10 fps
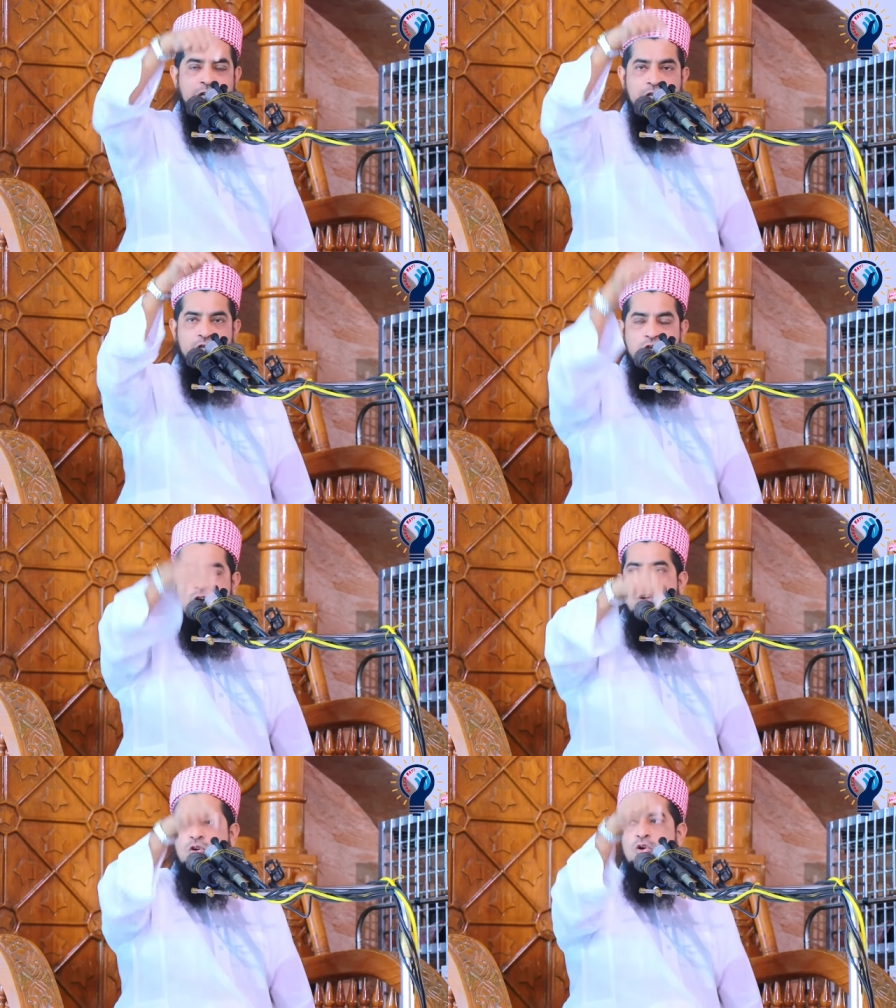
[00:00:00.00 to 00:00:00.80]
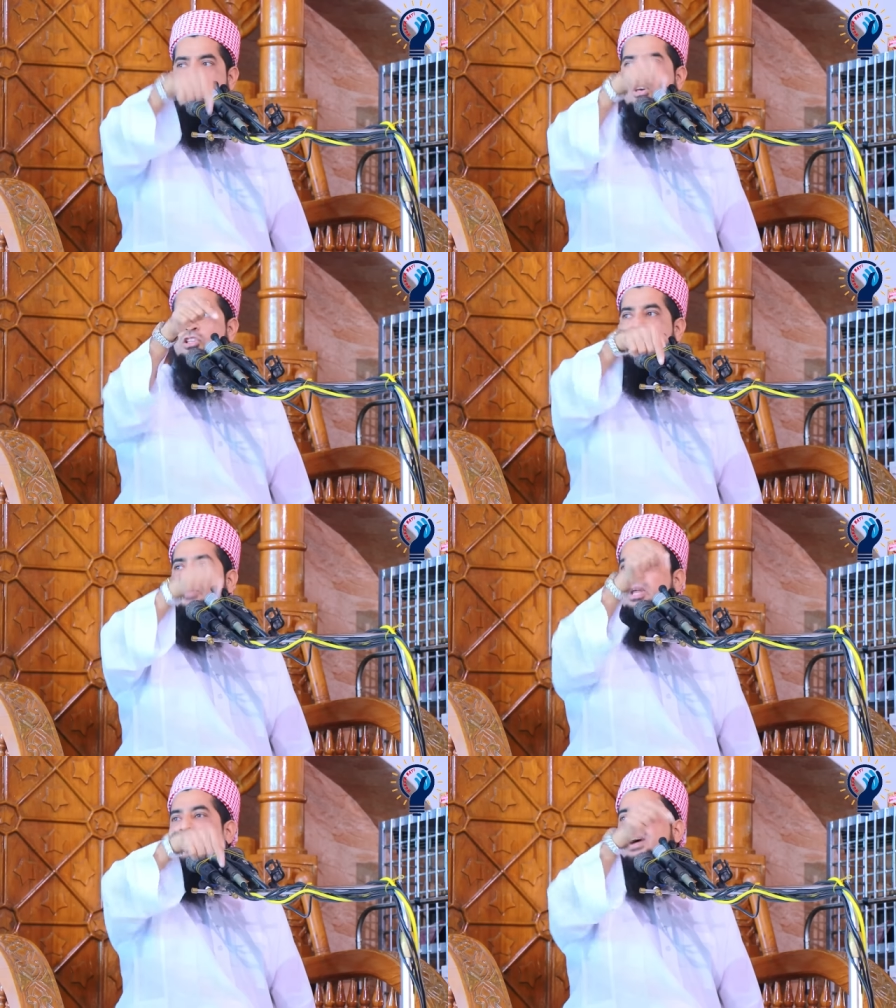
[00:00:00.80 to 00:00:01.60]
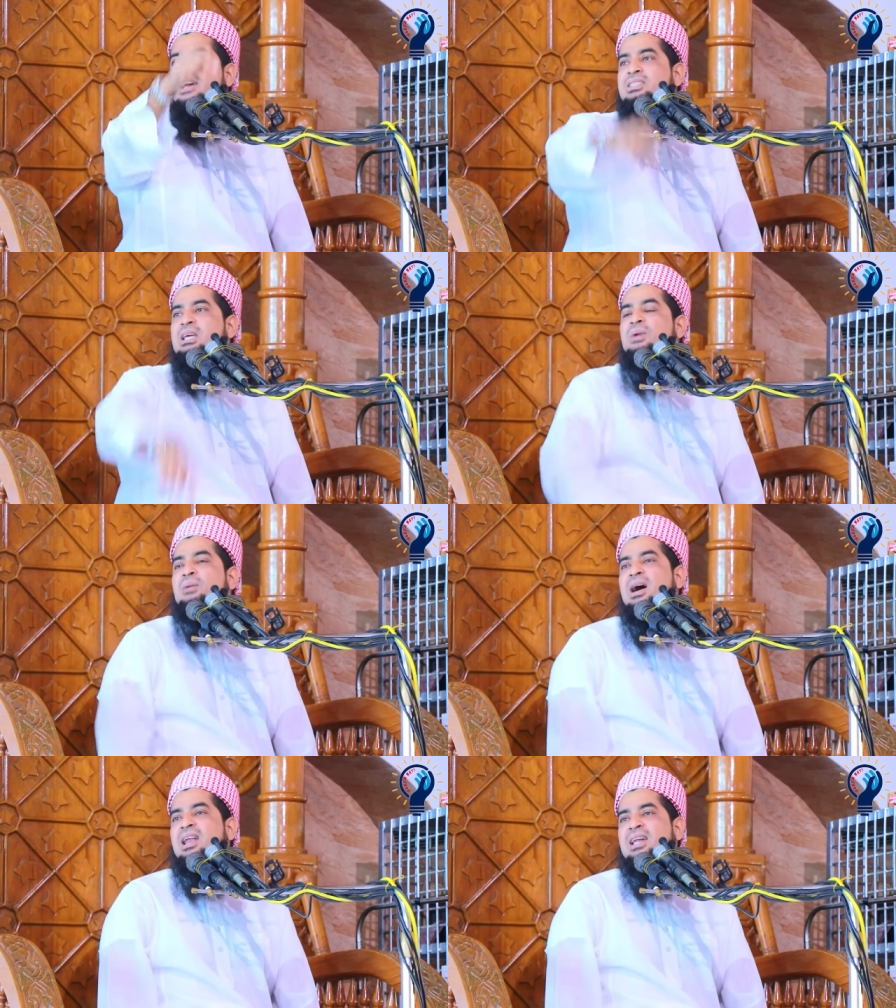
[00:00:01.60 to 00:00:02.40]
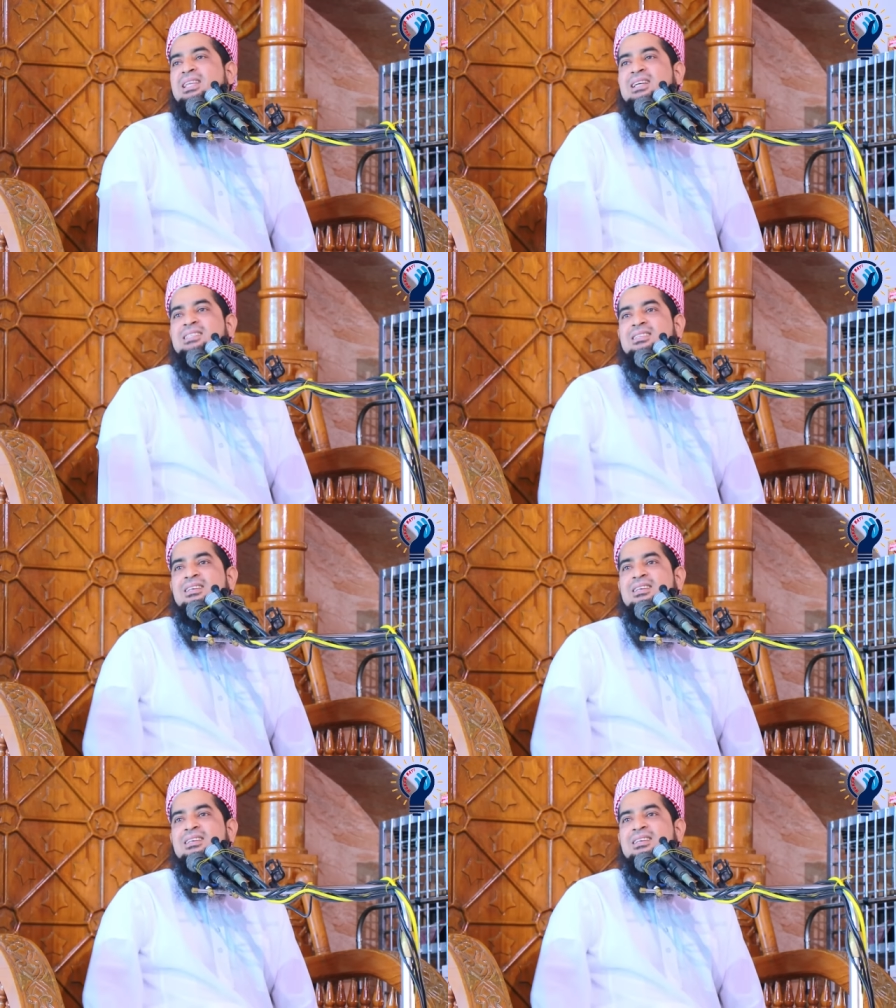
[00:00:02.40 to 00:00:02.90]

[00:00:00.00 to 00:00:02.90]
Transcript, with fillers: তিরিশ লক্ষ রক্তের বিনিময় আজকে আমার বাংলাদেশ